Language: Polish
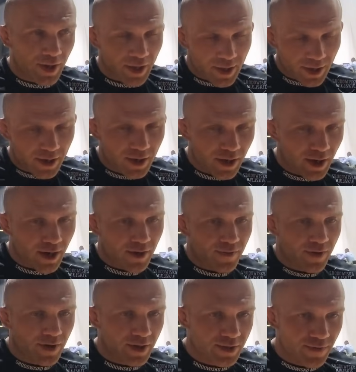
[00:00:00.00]
na treningach
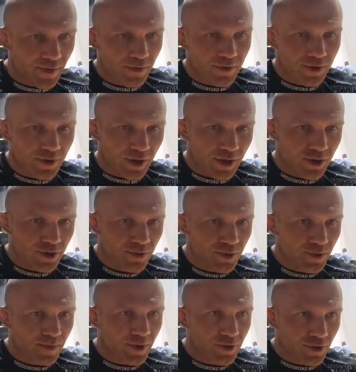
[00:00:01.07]
wykazywały takie, że
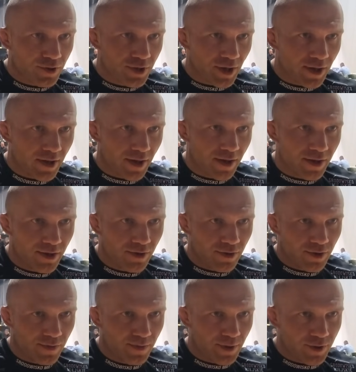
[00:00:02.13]
są bardzo celne i
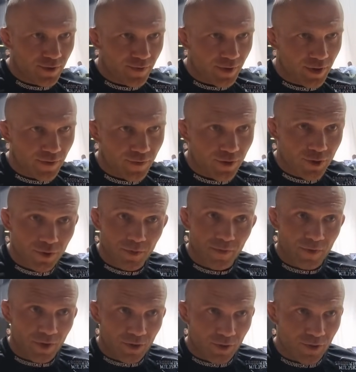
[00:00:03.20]
one bardzo fajnie wchodzą i
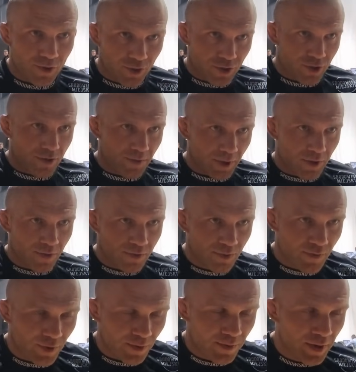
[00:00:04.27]
wtedy on też trzyma tą
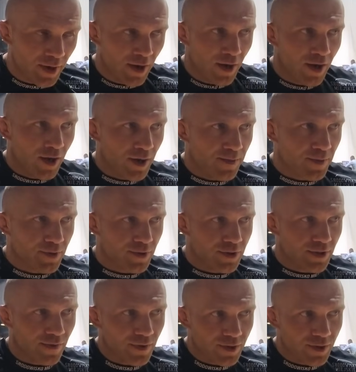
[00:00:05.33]
swoją e, pozycję.